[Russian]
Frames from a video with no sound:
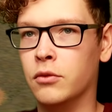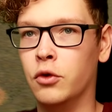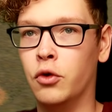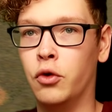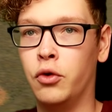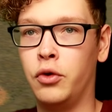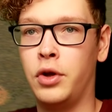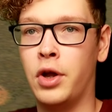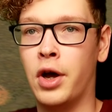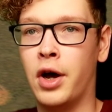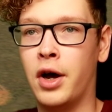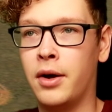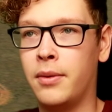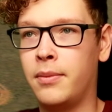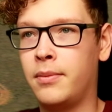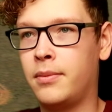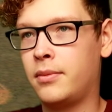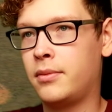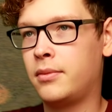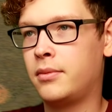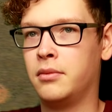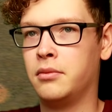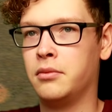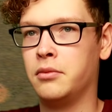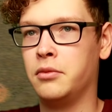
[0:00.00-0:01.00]
Ну да,
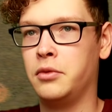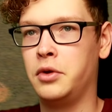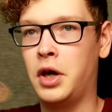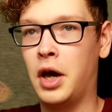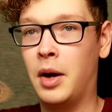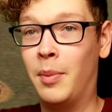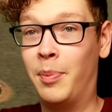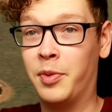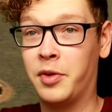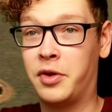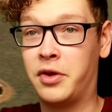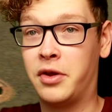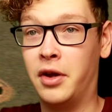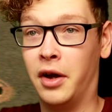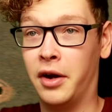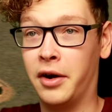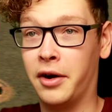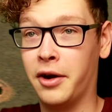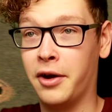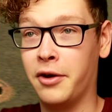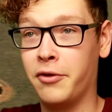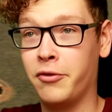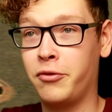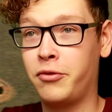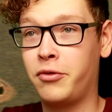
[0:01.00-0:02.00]
я
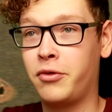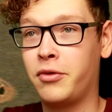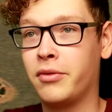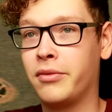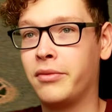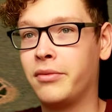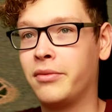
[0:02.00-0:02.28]
постараюсь.